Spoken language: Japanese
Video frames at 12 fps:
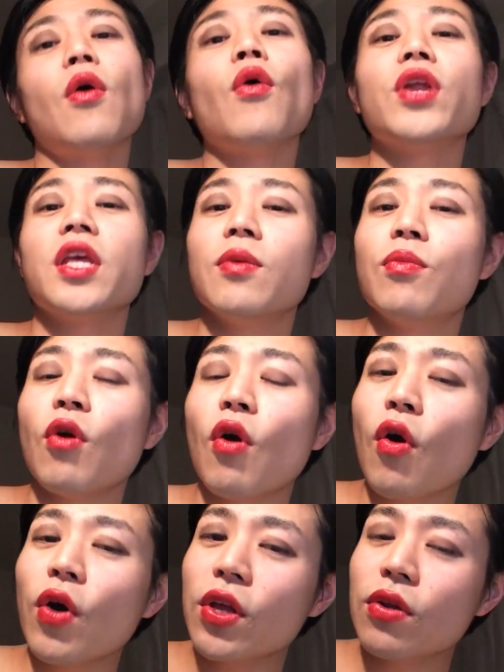オリーブオイ
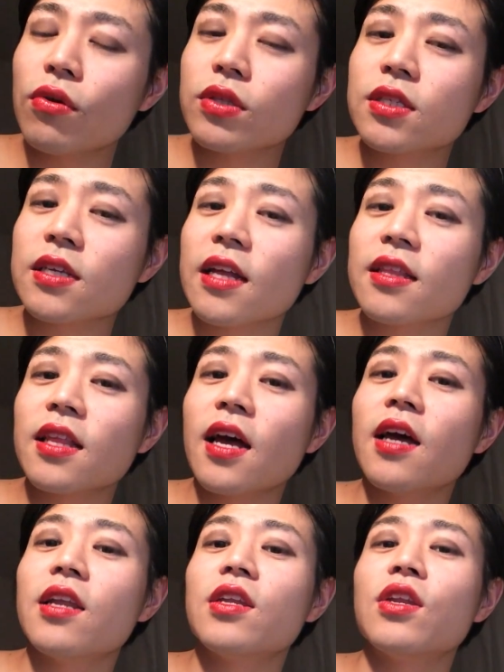ルを使っ
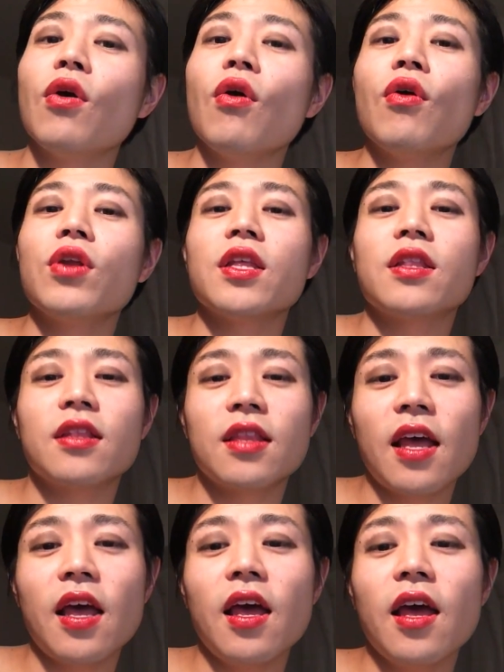た料理
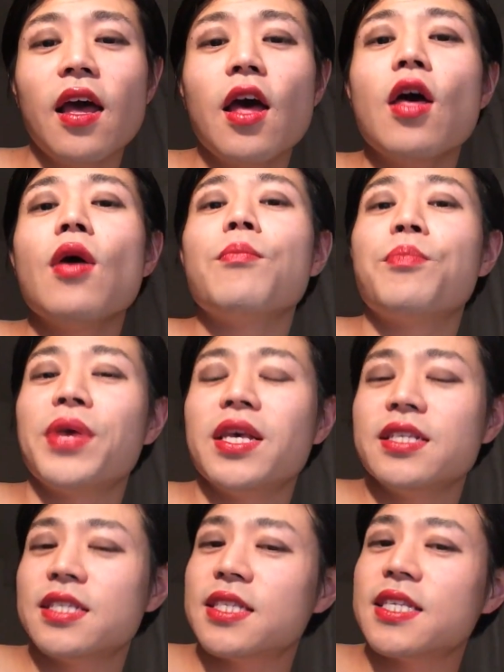で
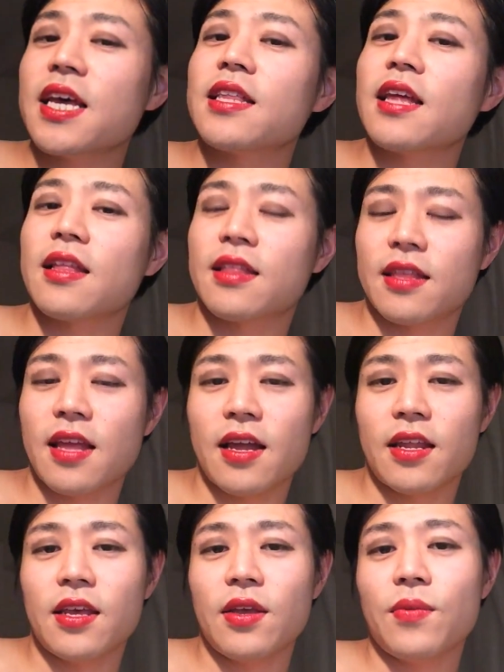ピッツァだったり
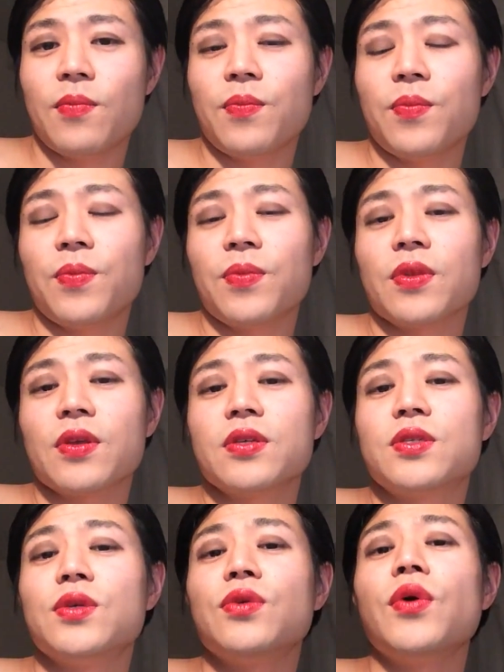
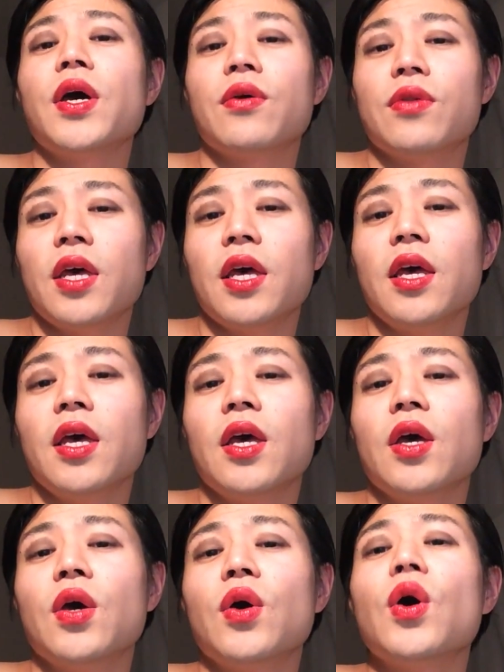するわよね
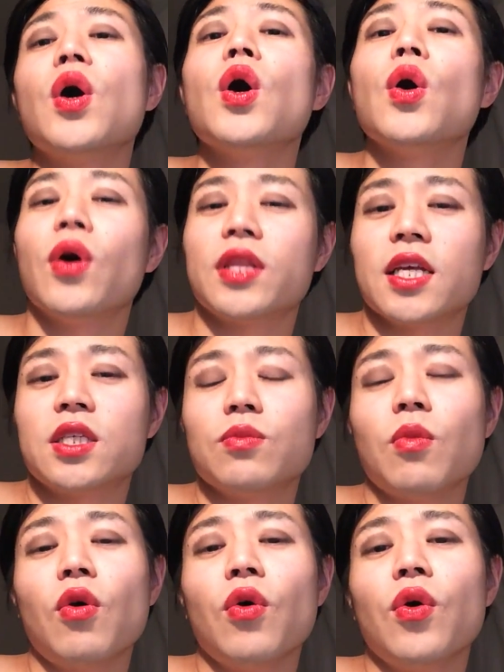
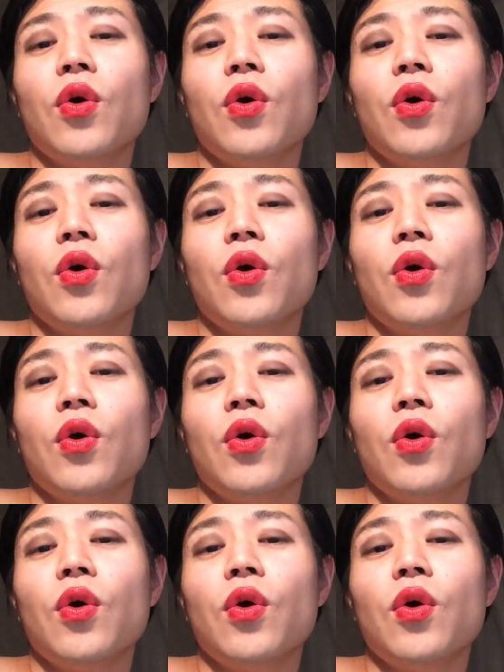私も